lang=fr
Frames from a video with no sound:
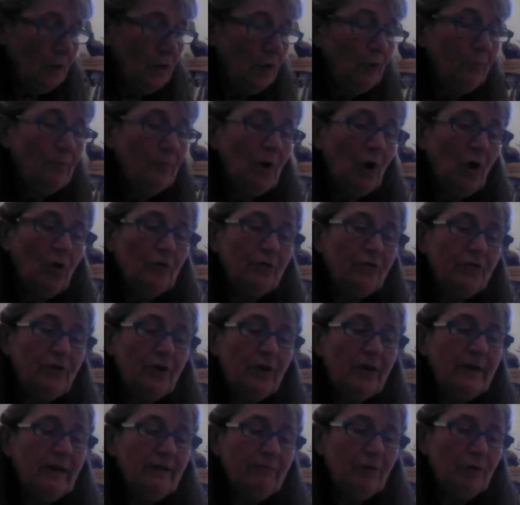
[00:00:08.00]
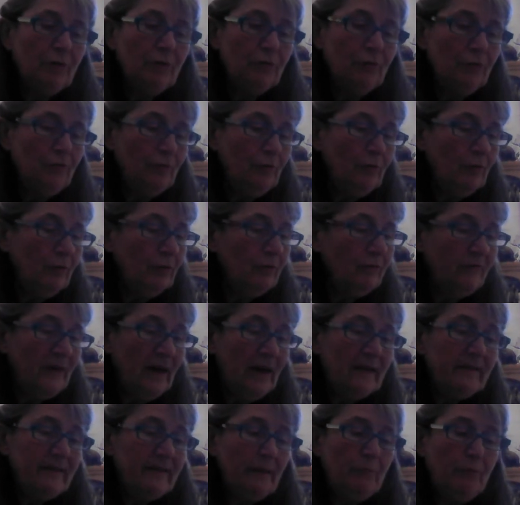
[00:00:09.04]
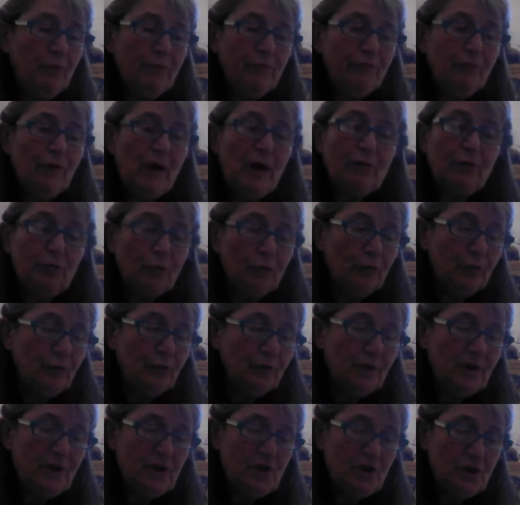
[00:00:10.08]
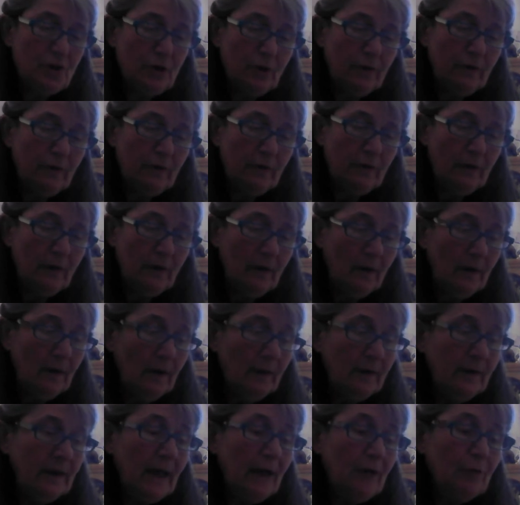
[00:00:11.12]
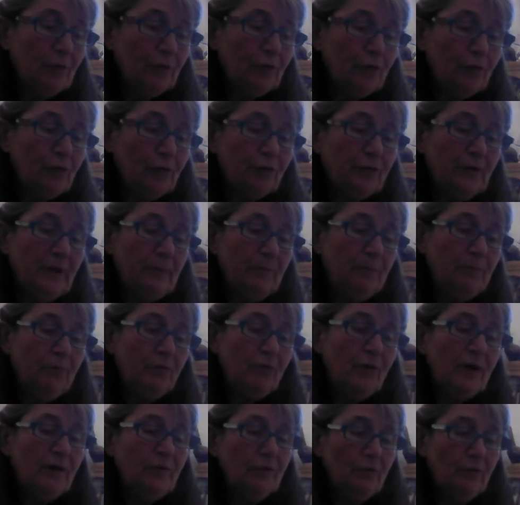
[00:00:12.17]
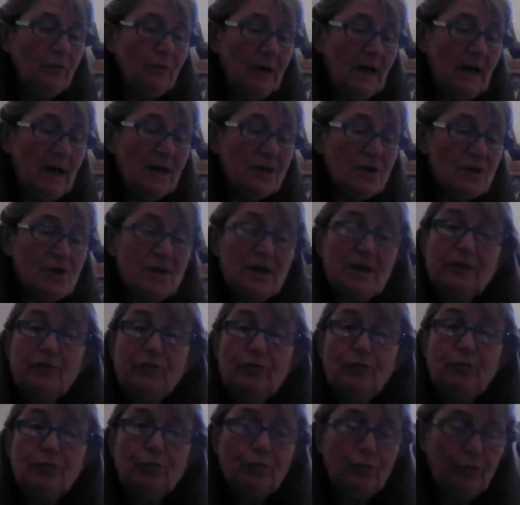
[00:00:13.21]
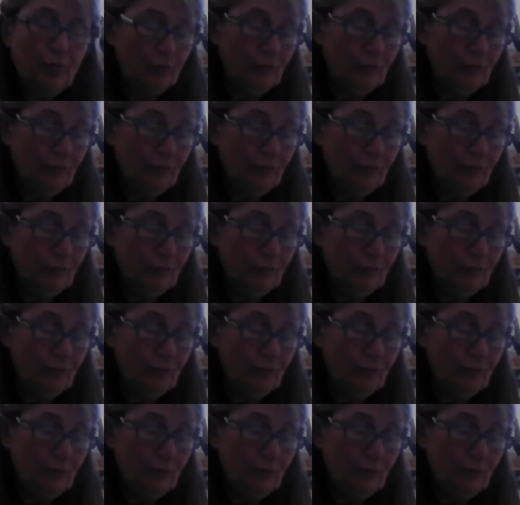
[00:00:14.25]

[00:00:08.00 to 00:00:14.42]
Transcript: Comment tant d'aventures vinrent à pleuvoir sur Don Quichotte qu'elles ne se donnaient point de relâche les unes aux